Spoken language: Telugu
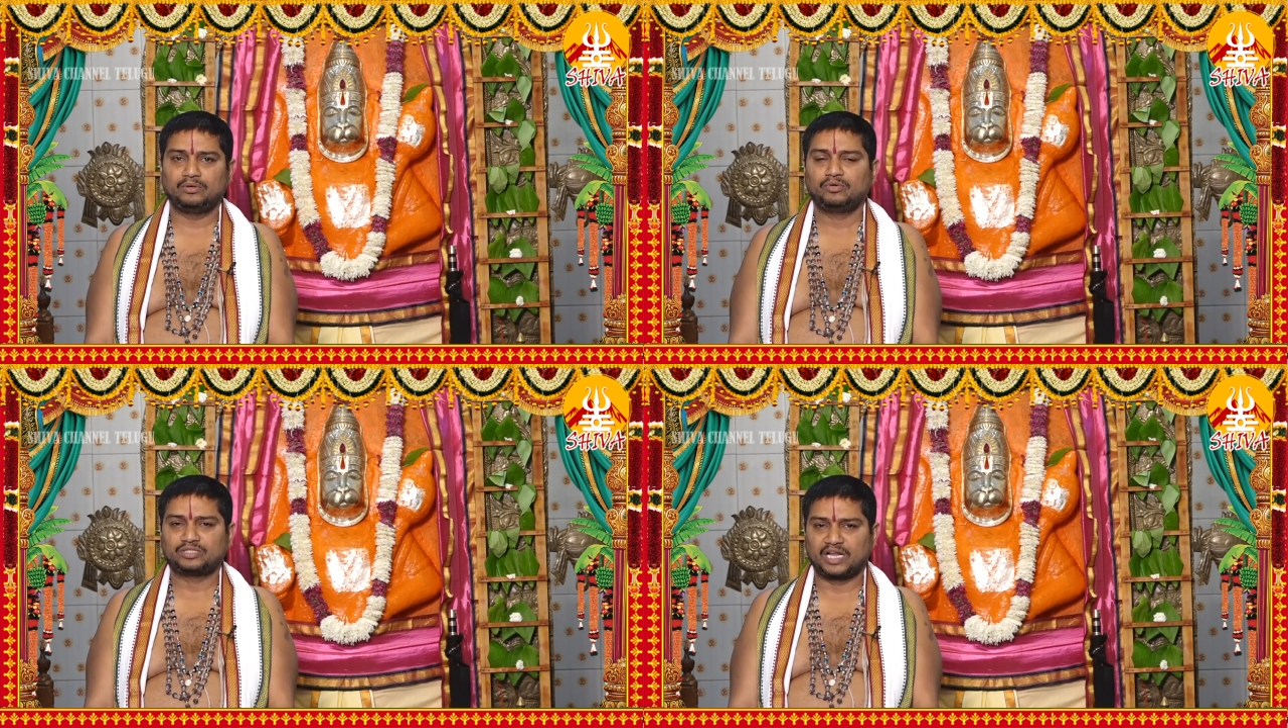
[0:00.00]

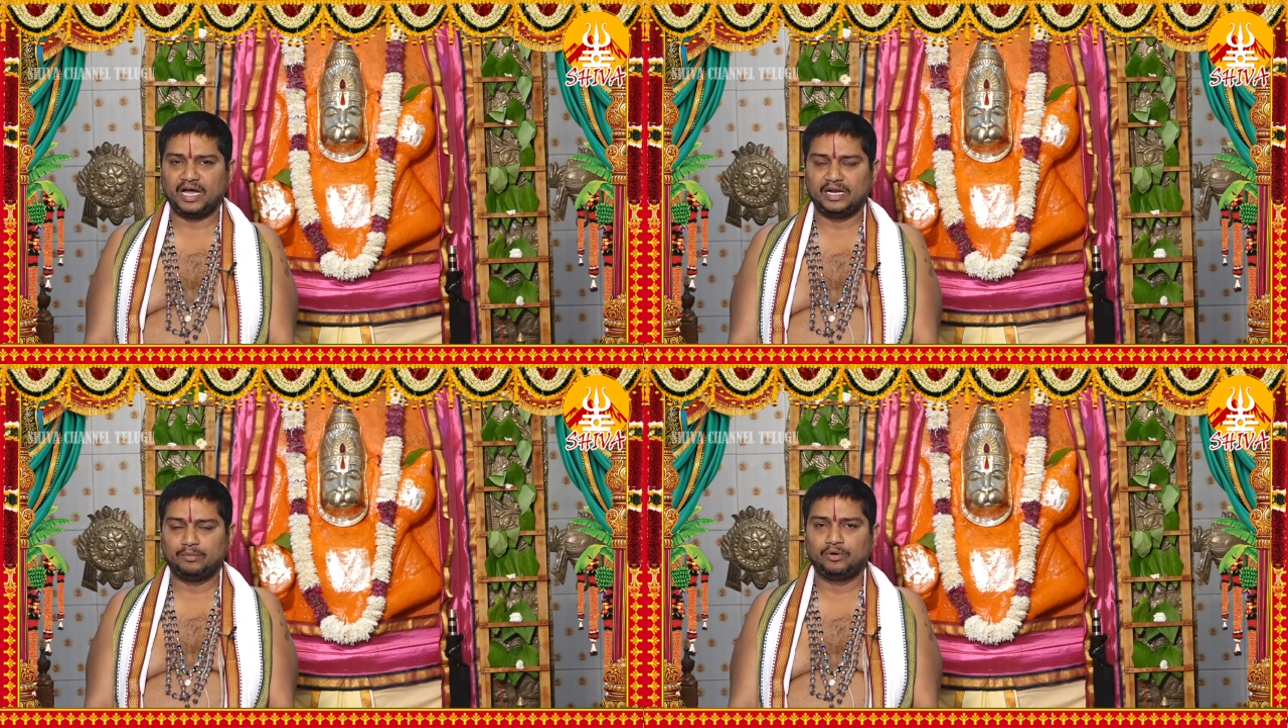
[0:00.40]

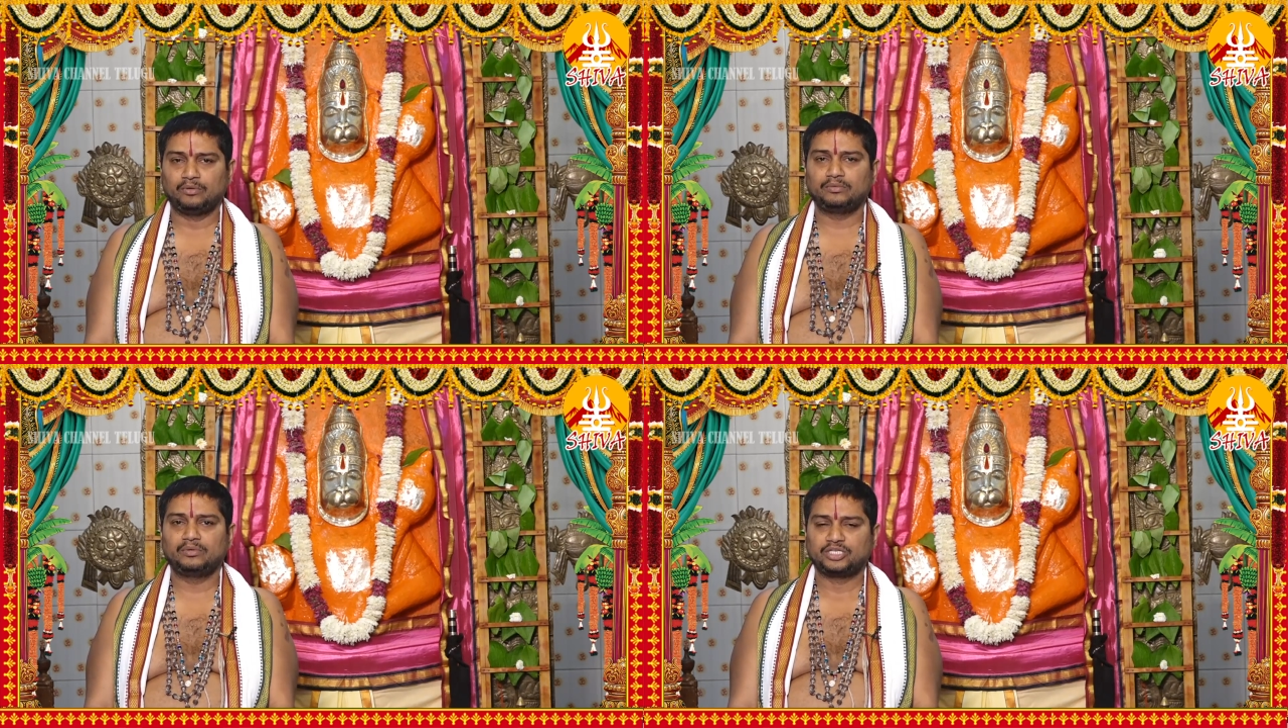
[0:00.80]
ఉత్తరాయణము
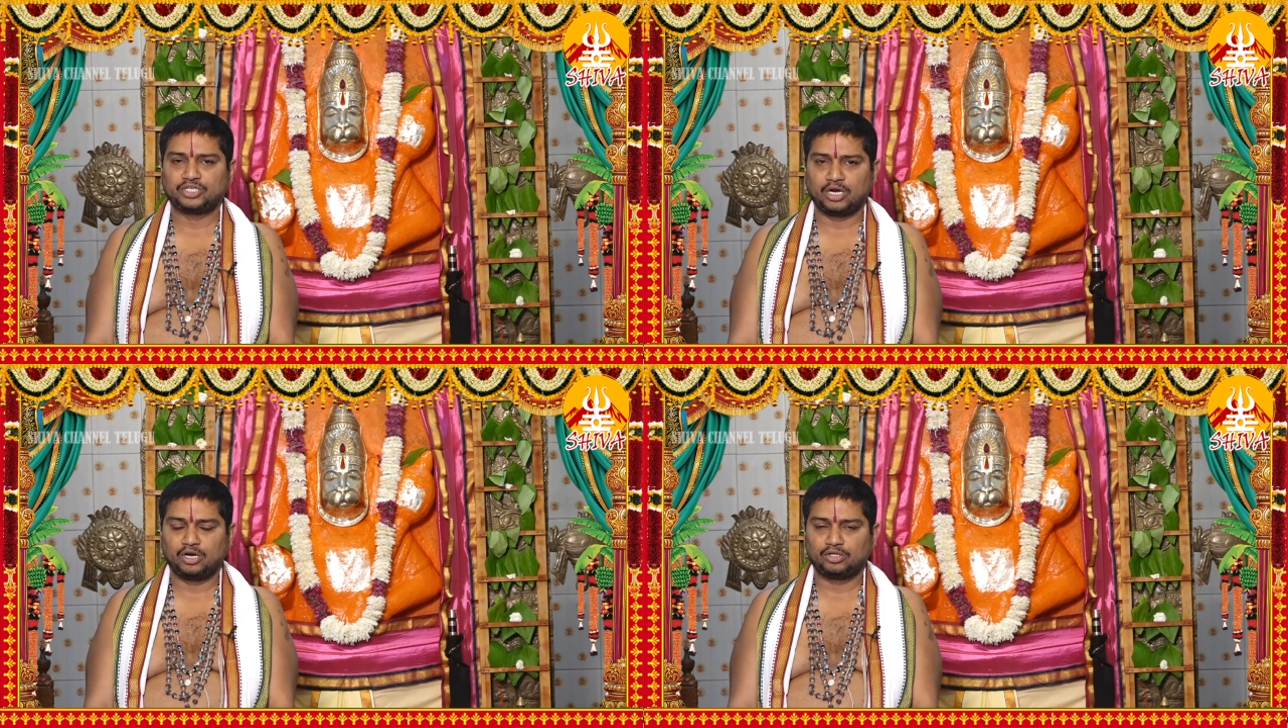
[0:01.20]

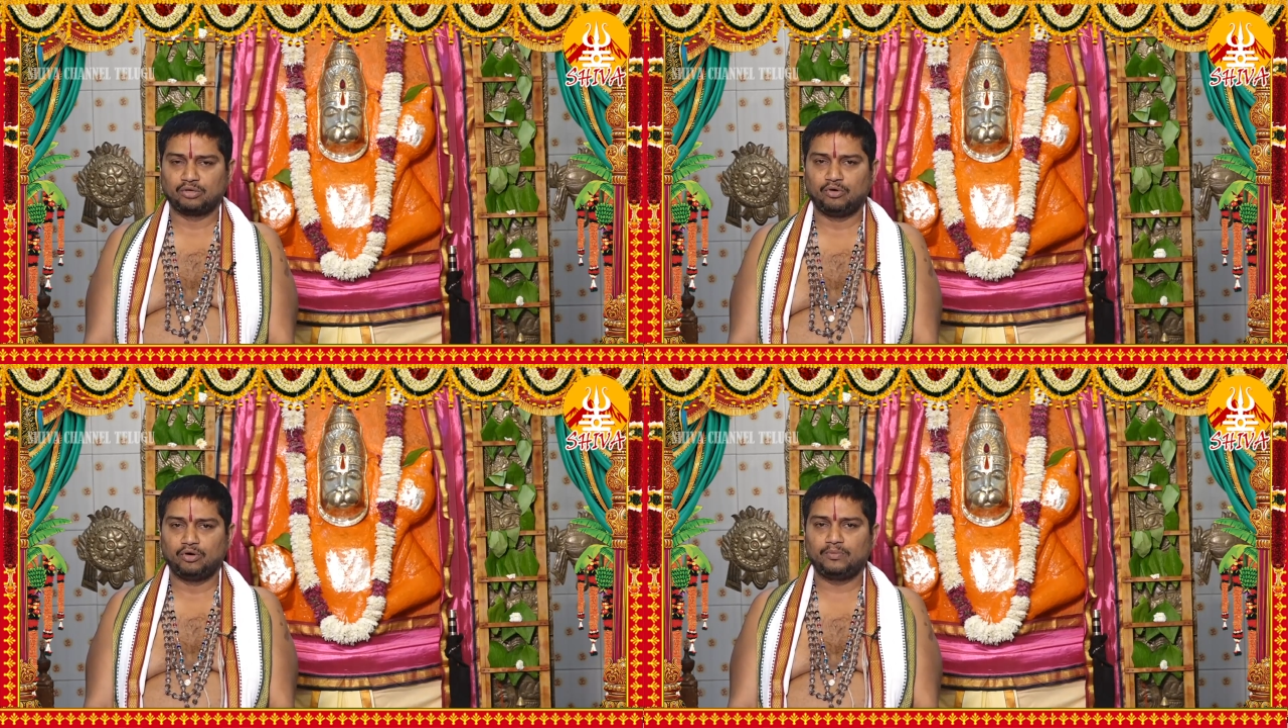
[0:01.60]
శిశిర
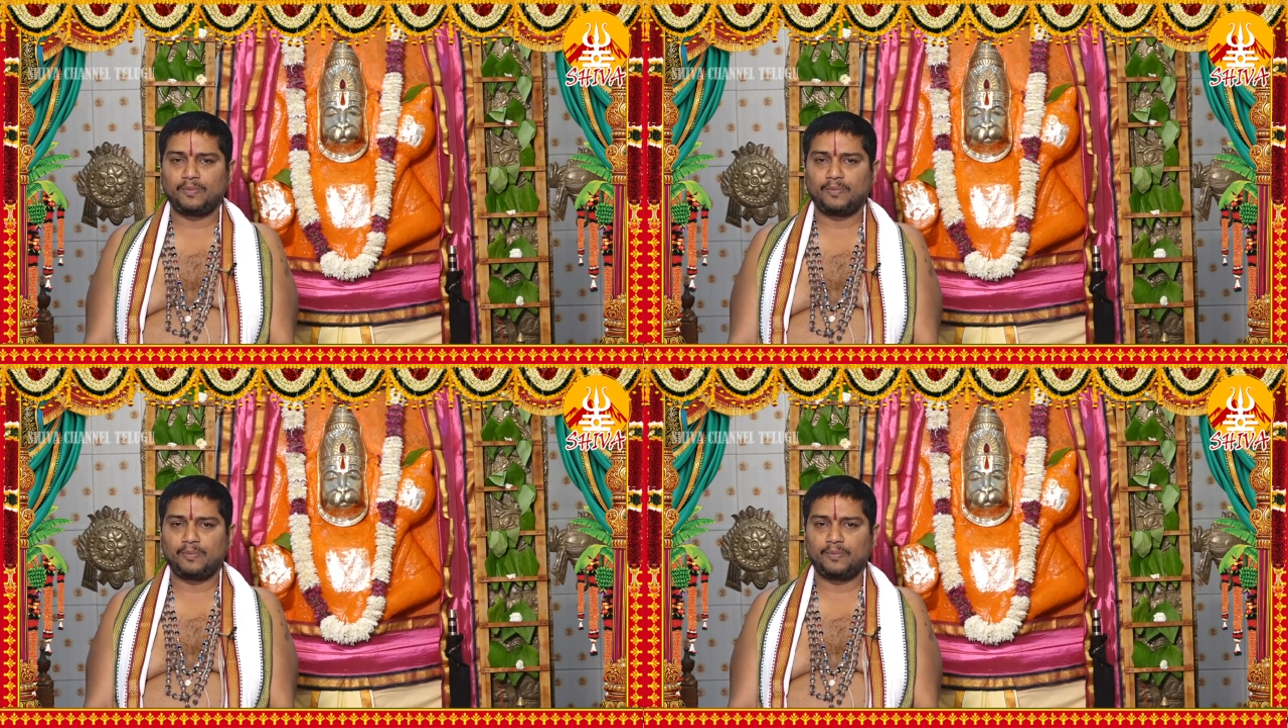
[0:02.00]
ఋతువు